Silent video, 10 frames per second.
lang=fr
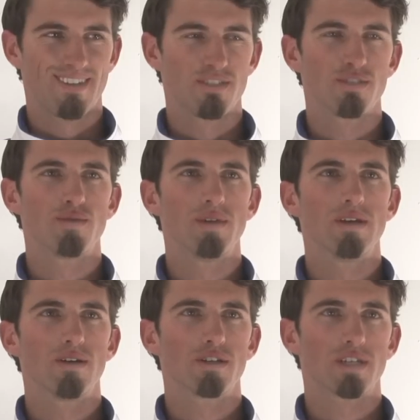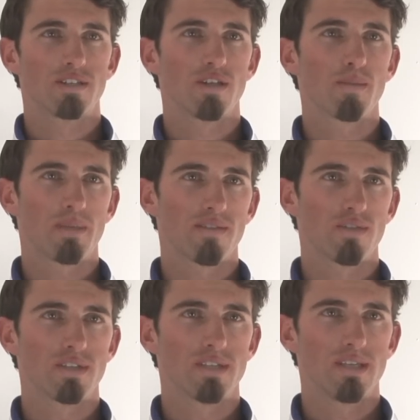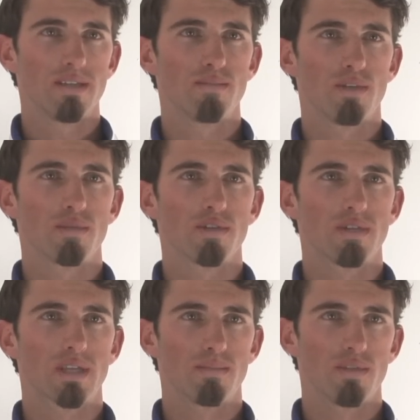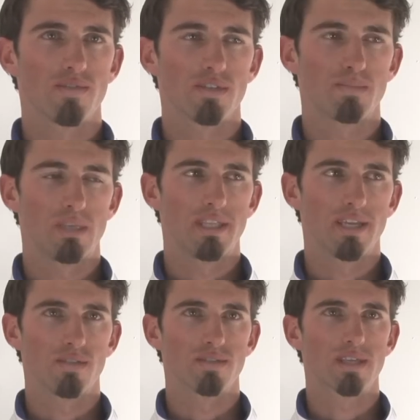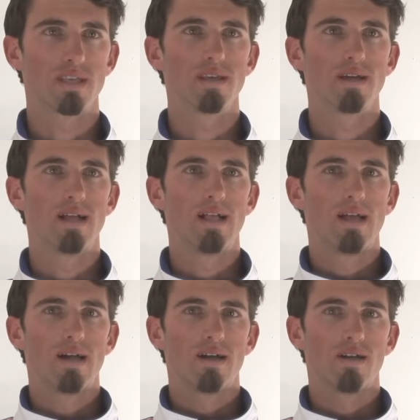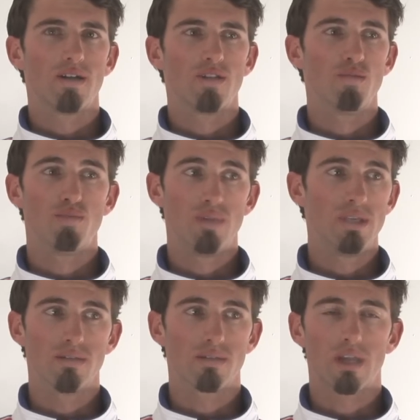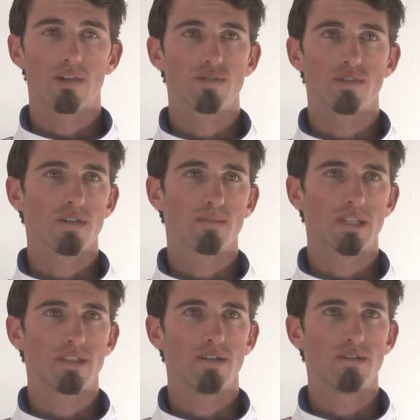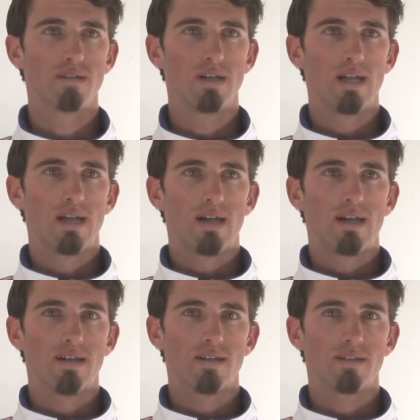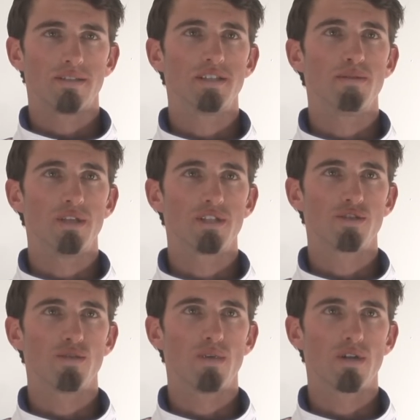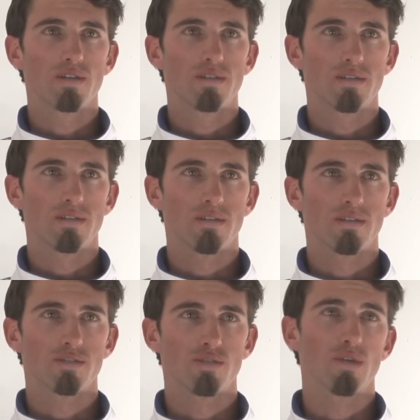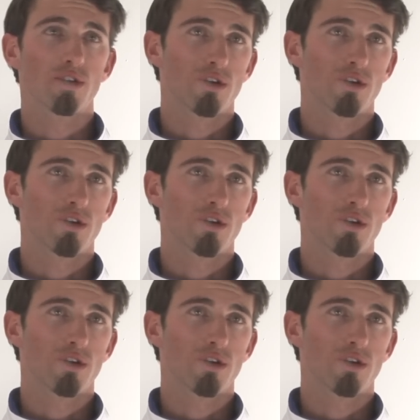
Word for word: Je suis euh, chasseur Pierre Voltier, membre de l'équipe de France militaire de ski euh, depuis euh, quelques heures maintenant. discipline snowboard, snowboard